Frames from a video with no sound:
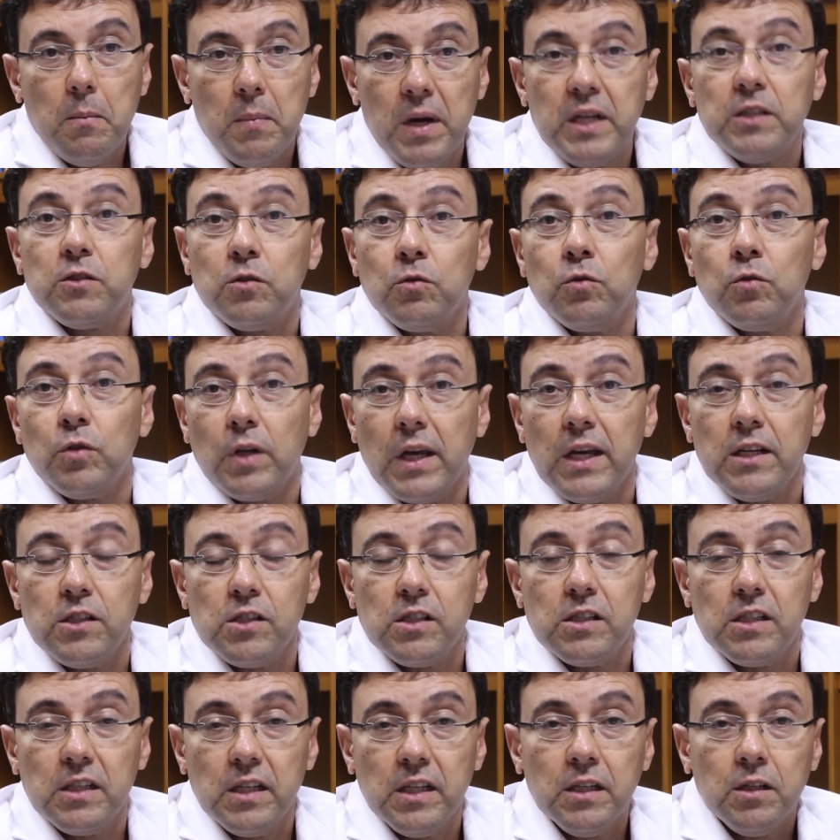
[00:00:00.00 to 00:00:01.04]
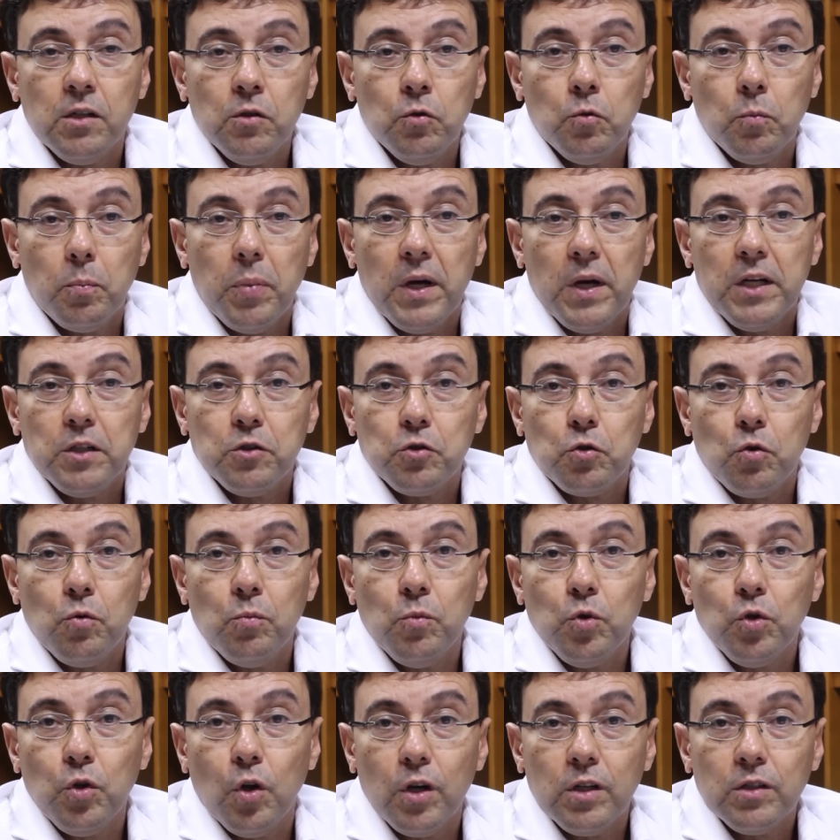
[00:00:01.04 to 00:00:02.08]
Mas isso não quer dizer que num país
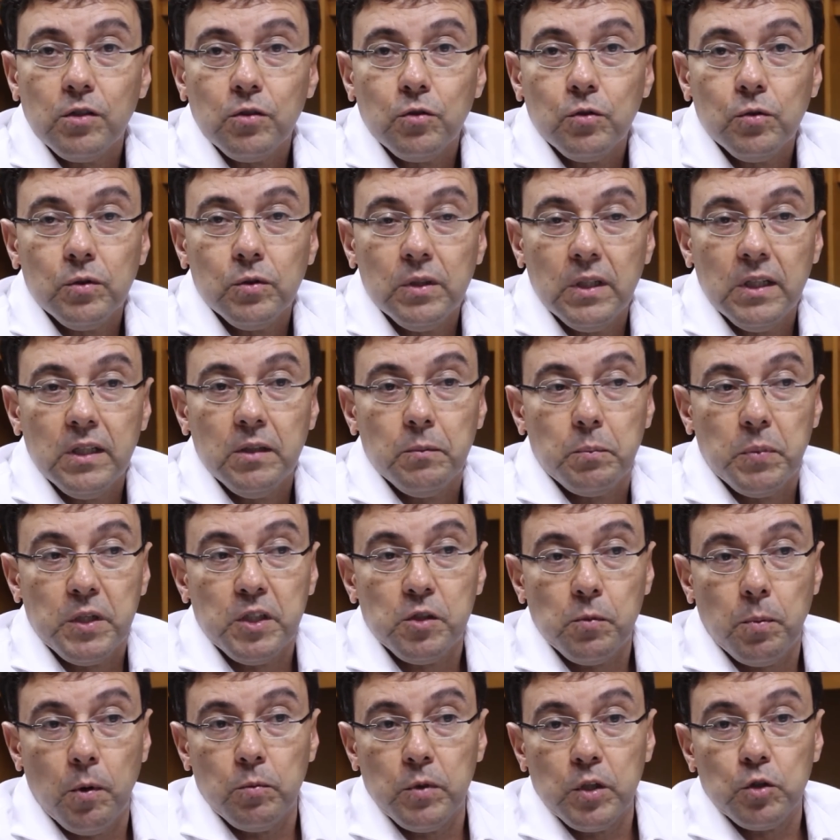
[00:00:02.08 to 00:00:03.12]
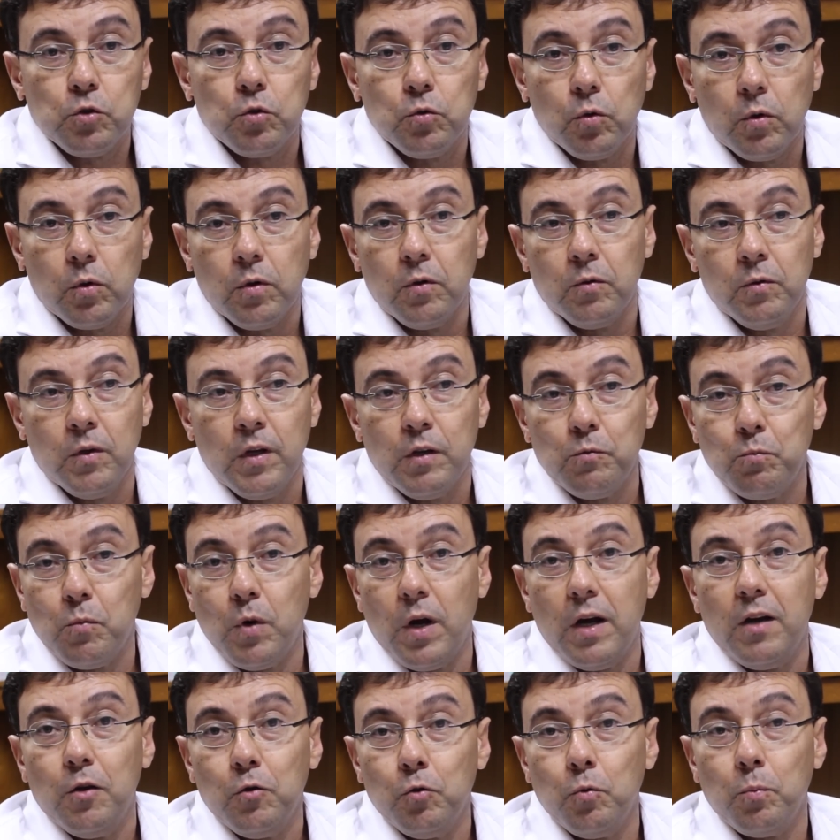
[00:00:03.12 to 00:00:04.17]
como o nosso, né, principalmente
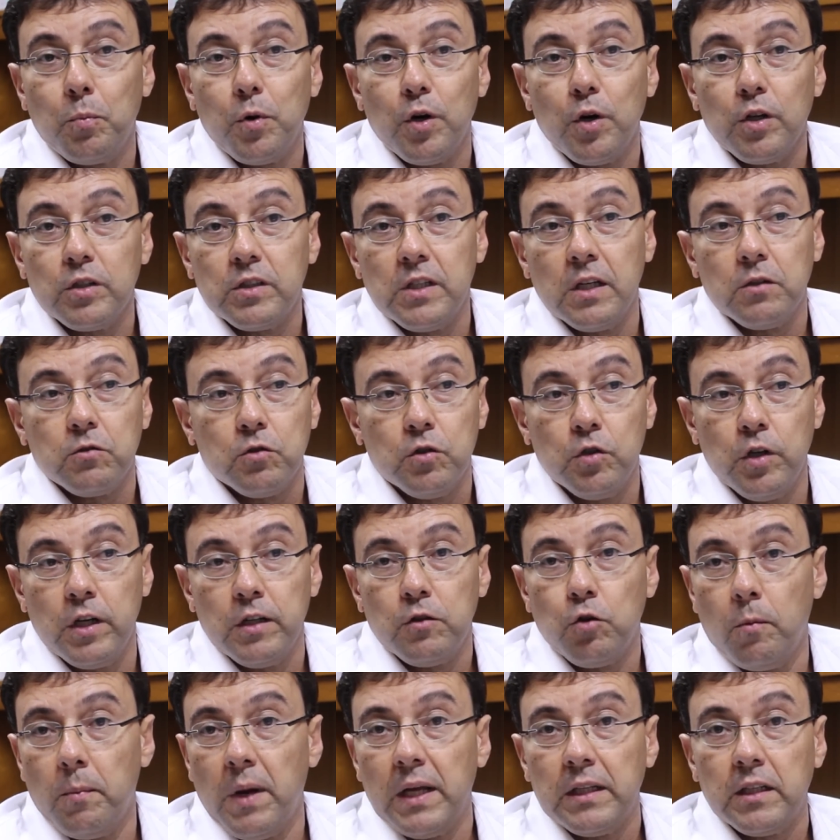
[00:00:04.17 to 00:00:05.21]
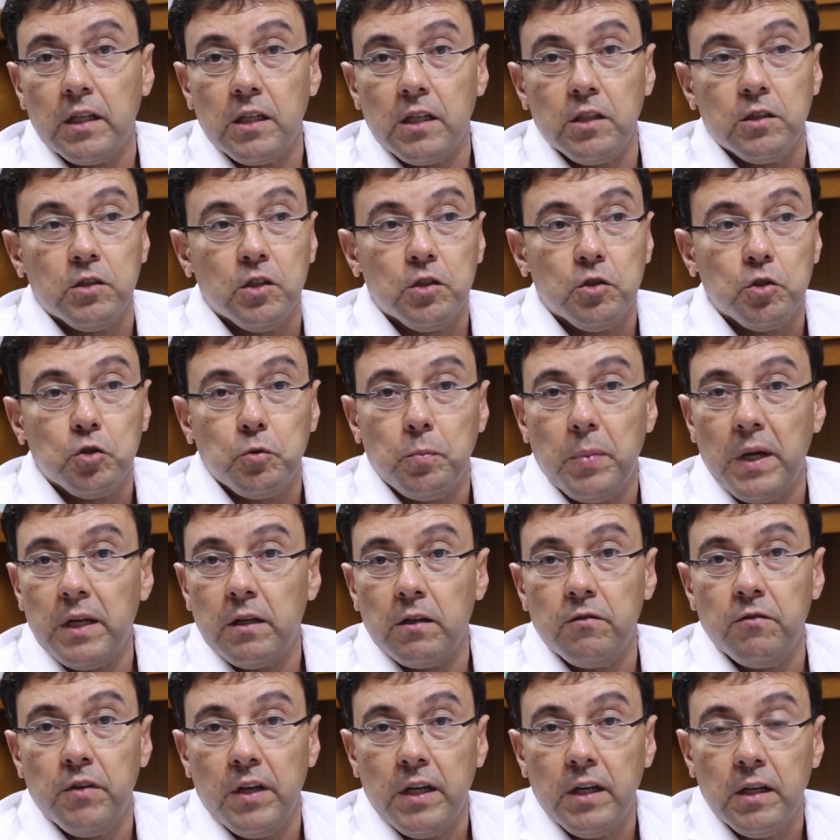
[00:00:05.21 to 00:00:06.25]
numa, num processo de retomada que a gente espera
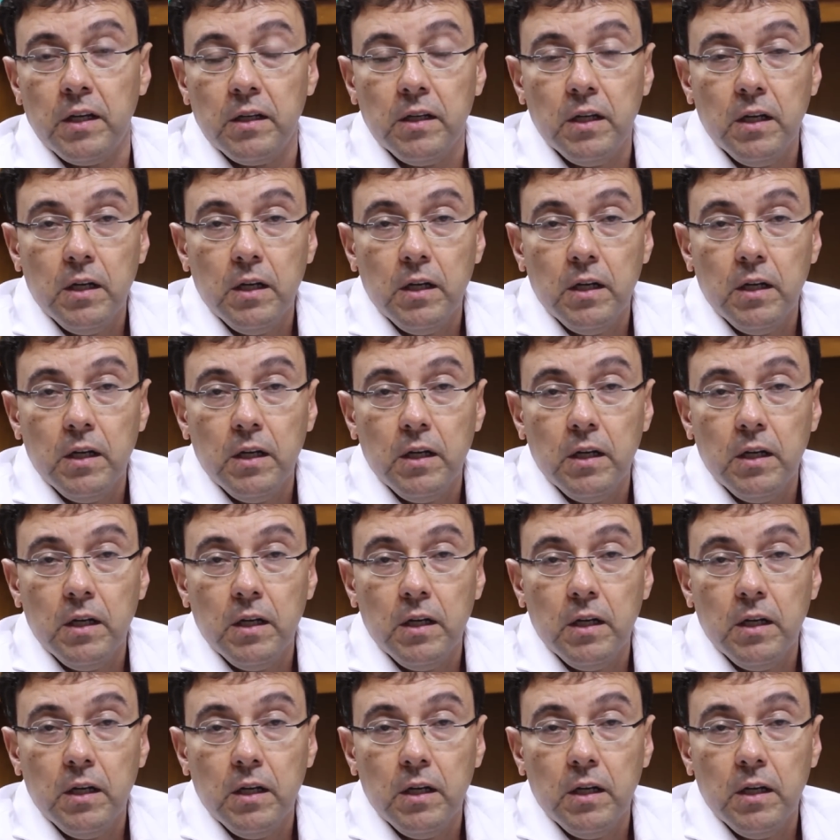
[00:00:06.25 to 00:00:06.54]
que venha